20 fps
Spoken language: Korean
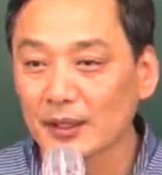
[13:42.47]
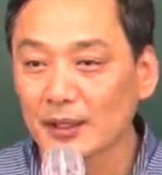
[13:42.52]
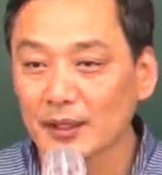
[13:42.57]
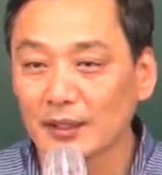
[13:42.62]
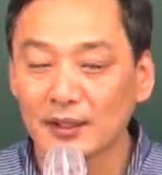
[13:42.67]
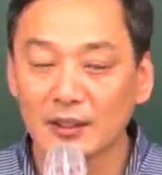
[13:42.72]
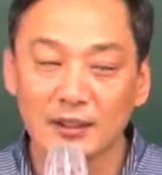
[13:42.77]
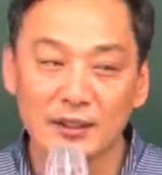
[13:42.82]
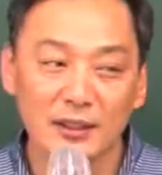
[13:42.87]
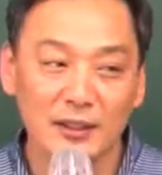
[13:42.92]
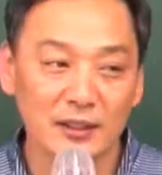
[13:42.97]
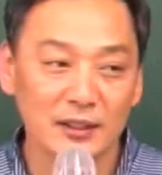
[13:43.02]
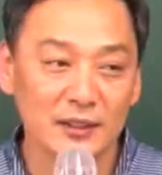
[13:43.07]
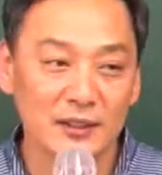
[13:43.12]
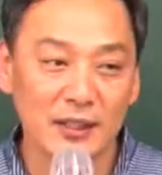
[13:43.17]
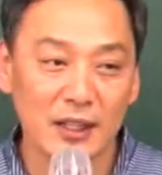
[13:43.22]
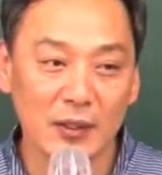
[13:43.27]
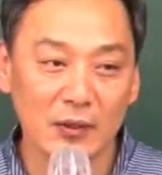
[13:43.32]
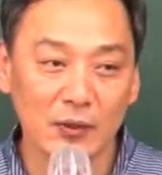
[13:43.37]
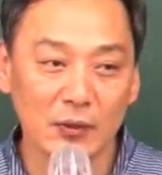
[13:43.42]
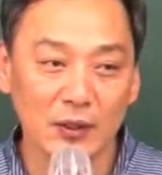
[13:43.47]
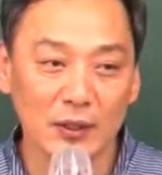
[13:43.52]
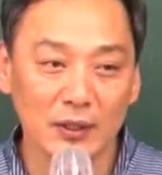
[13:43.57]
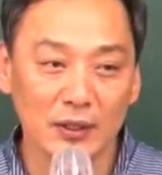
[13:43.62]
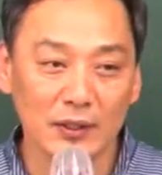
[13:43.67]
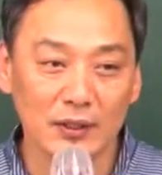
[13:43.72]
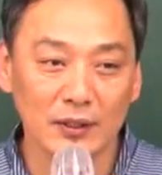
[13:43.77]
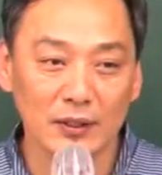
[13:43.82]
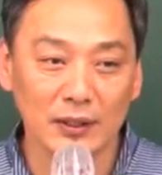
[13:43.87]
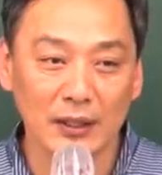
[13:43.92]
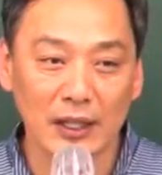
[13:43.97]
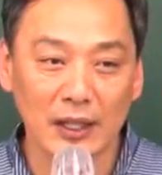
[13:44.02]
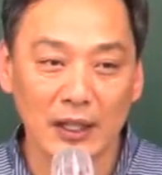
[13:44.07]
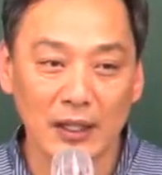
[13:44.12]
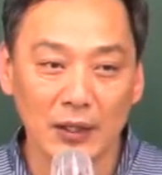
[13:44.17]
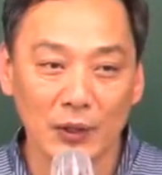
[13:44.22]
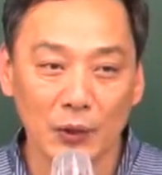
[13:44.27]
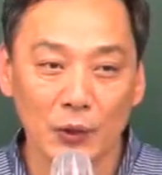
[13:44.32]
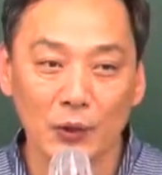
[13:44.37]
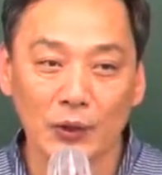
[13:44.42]
이런 기능을 갖고
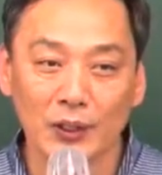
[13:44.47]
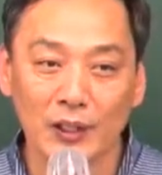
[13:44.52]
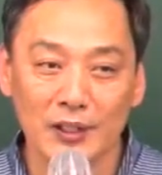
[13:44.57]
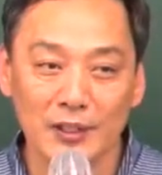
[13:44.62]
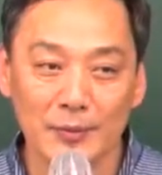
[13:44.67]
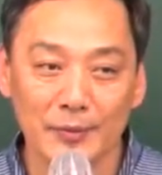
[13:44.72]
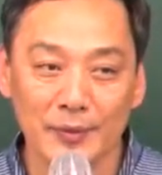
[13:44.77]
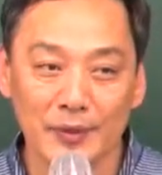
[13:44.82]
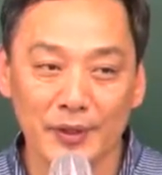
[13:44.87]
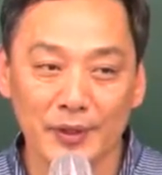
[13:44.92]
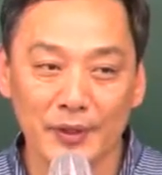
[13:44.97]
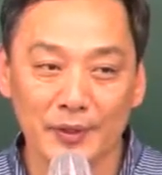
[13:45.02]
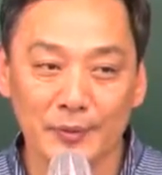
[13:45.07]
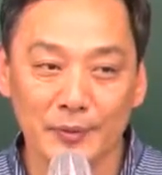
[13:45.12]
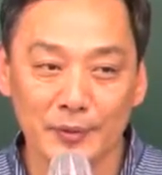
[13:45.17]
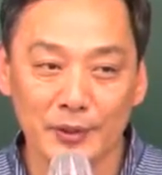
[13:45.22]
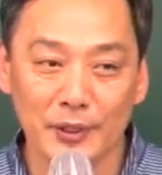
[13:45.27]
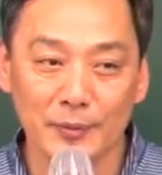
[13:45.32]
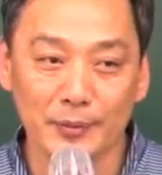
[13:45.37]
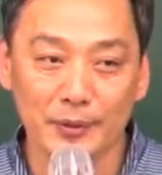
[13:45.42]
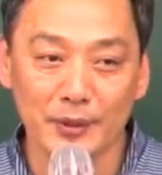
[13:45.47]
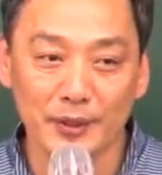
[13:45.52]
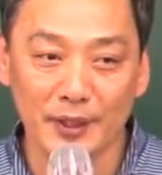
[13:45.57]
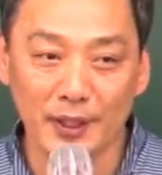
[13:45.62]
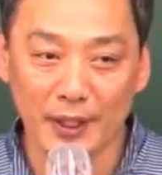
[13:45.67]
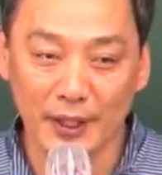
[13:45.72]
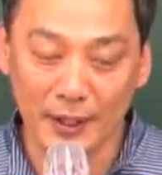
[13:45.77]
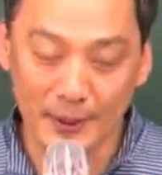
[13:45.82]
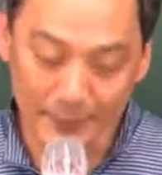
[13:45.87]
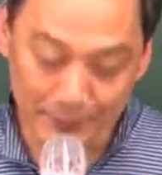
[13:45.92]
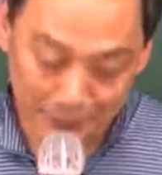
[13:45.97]
있더라. 이렇게 하시면 돼요. 문제 풀 때.